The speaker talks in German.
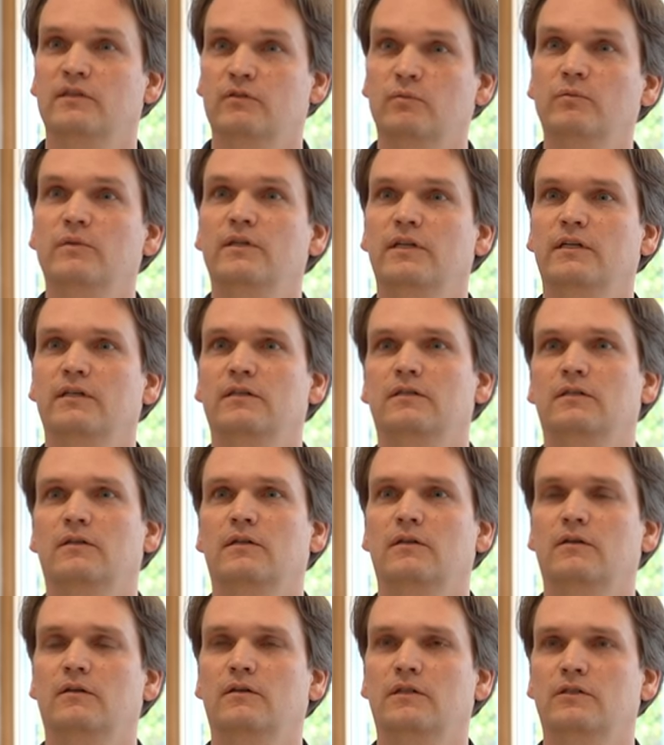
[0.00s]
was unbedingt
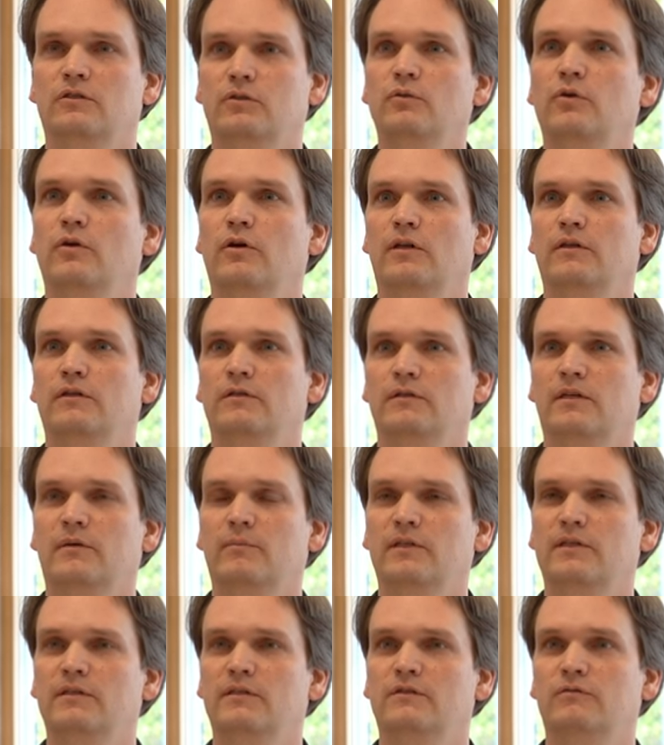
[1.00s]
äh, noch dazugehört,
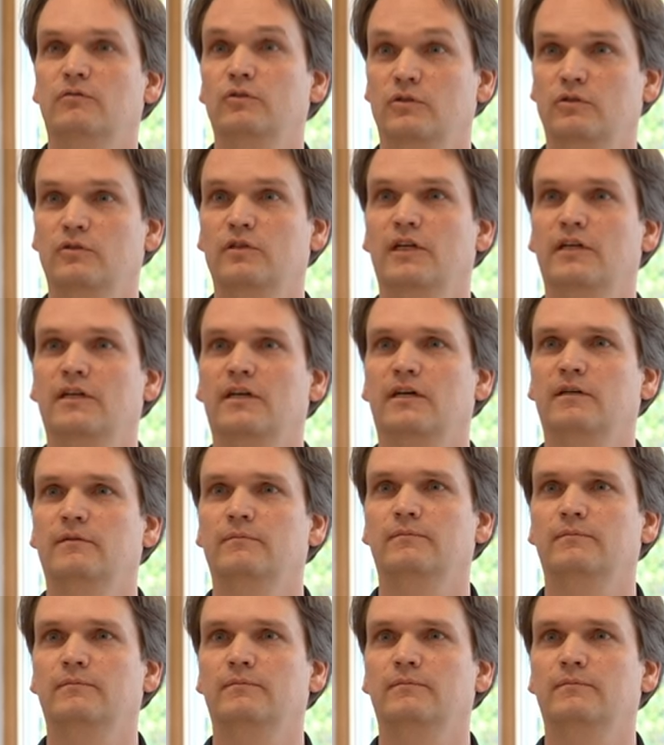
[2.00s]
damit es funktionieren kann.